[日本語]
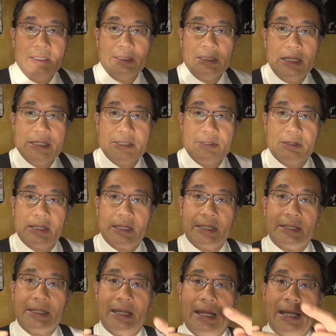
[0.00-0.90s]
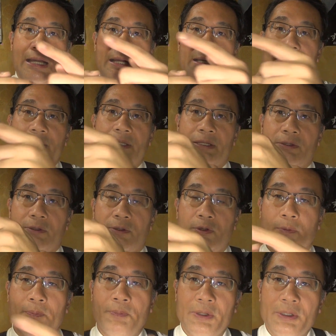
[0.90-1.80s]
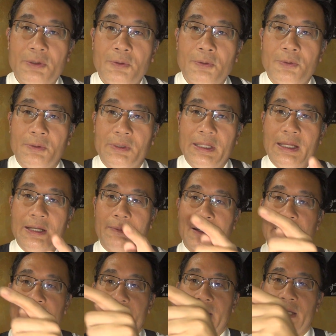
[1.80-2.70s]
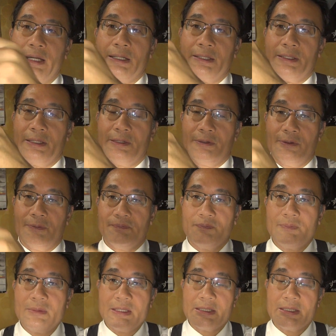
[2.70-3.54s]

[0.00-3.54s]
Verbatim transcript: ないしは駆け上がっていく六本木方向であれば駆け上がっていく